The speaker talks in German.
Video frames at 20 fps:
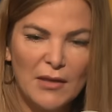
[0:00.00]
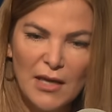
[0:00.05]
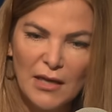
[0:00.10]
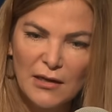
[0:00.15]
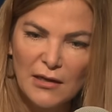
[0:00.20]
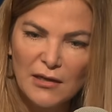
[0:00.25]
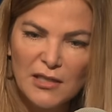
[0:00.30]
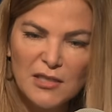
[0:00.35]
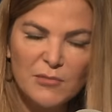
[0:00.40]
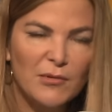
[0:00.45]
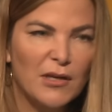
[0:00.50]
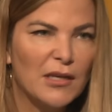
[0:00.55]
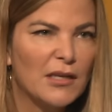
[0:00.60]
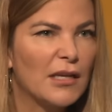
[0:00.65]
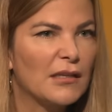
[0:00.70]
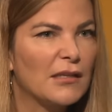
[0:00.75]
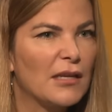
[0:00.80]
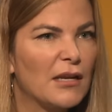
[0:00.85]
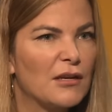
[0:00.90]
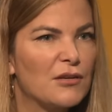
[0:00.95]
Die kennen alles mit den
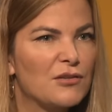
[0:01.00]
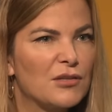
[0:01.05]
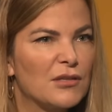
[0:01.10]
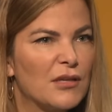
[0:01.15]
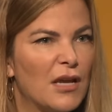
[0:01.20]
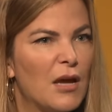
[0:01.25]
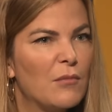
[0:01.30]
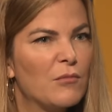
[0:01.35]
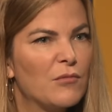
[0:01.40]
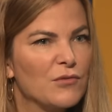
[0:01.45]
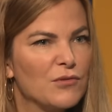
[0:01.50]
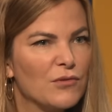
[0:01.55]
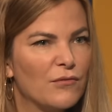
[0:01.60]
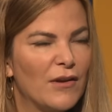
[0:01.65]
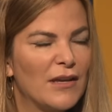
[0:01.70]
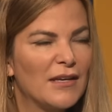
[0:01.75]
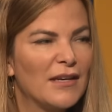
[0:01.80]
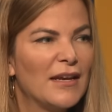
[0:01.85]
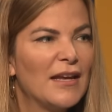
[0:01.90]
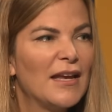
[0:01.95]
lateinischen Namen und und so
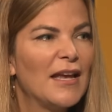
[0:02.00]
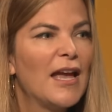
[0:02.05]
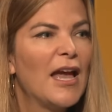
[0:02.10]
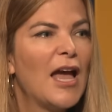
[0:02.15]
weiter.